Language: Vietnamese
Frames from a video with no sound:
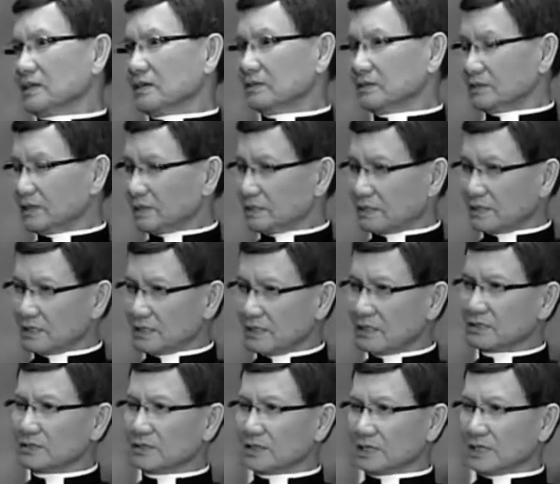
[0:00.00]
không thì cái là
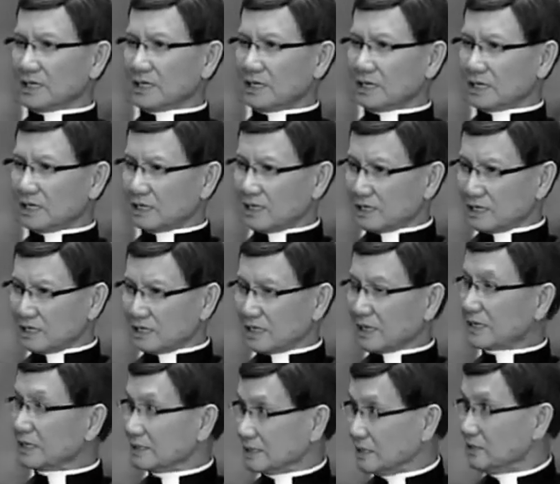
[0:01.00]
nói chuyện là là là
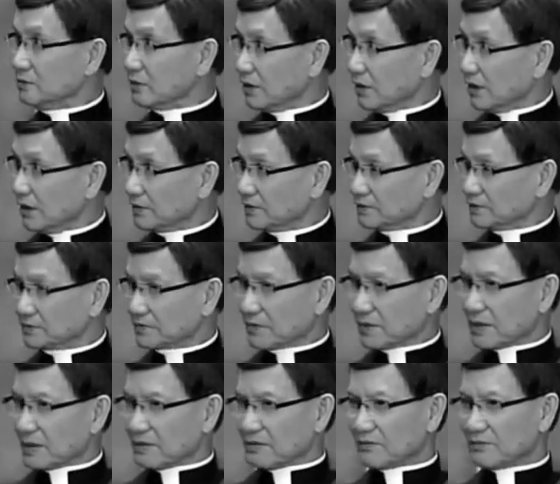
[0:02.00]
là cái chính của họ
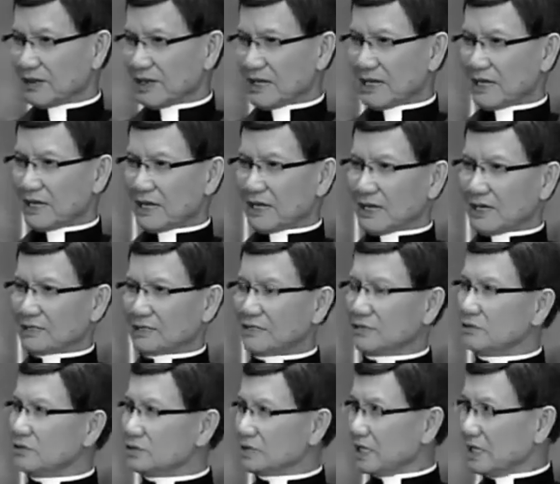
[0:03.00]
vâng. và ở
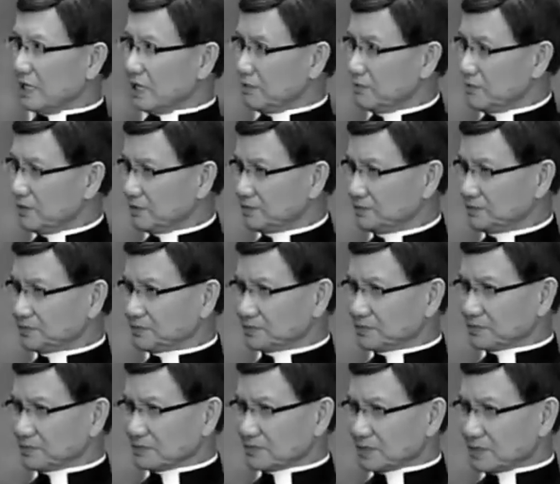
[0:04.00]
Jerusalem đó
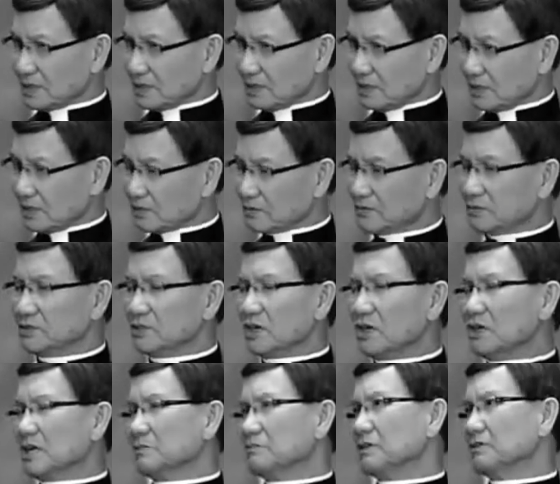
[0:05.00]
thì họ cũng
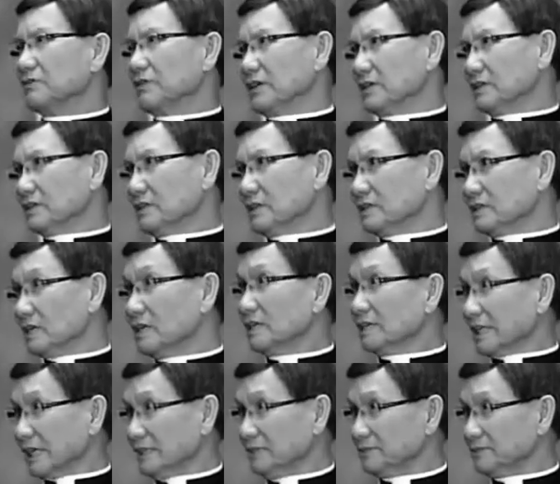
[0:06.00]
cho là một phần là đất
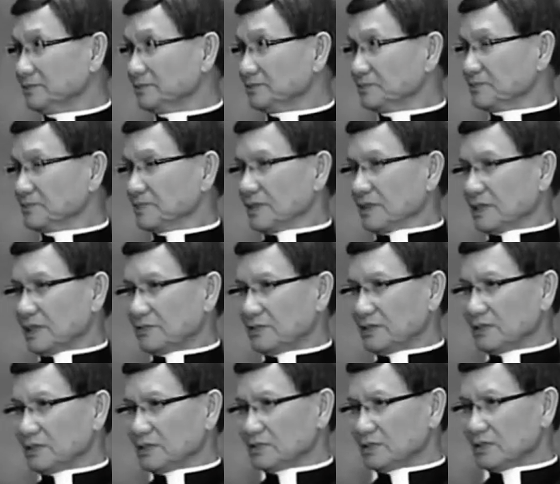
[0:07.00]
thánh tại
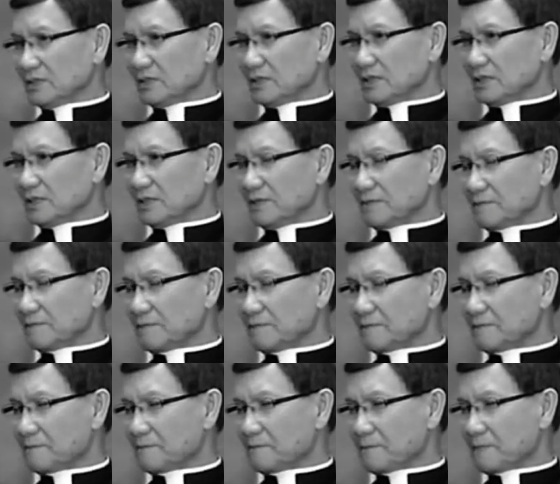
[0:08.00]
vì họ cho là
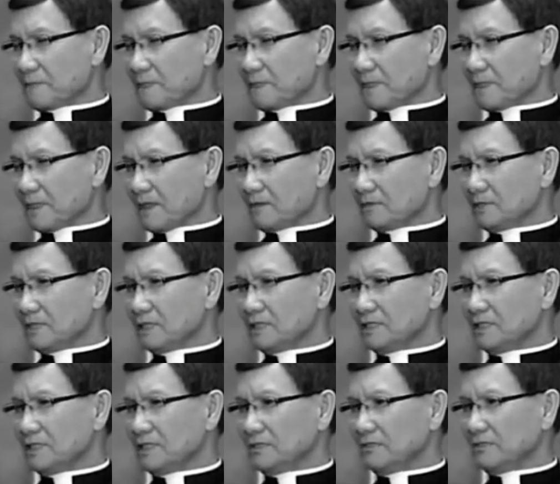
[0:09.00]
ông tiên
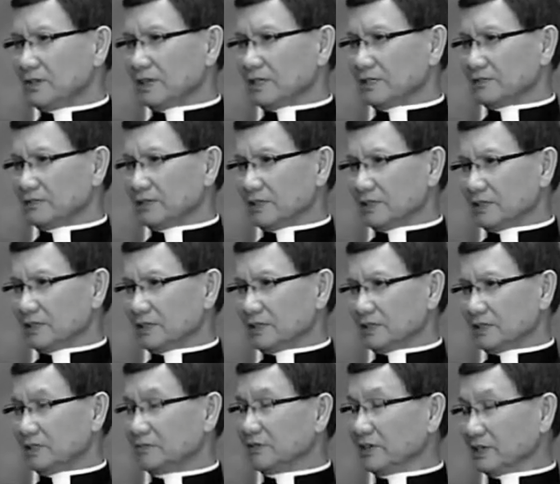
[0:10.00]
tri về về
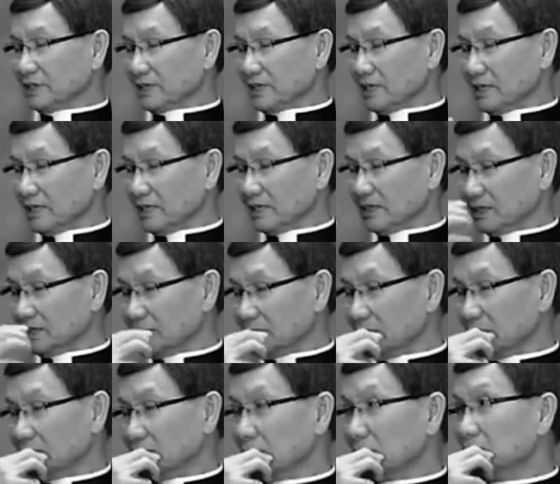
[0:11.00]
đi về trời
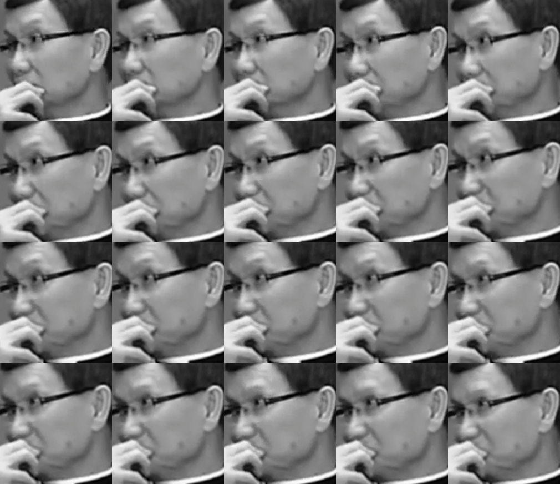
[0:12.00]
từ Jerusalem
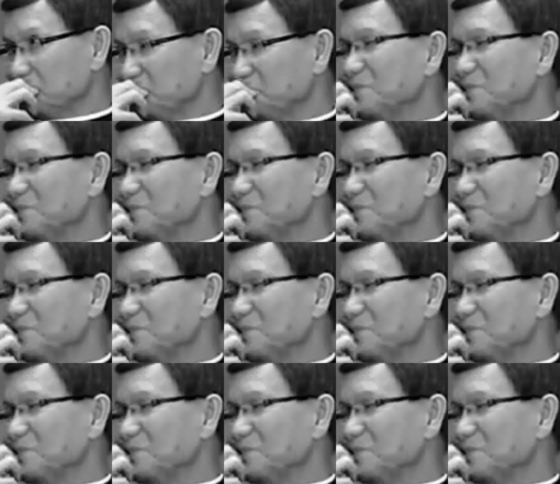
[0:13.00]
vâng.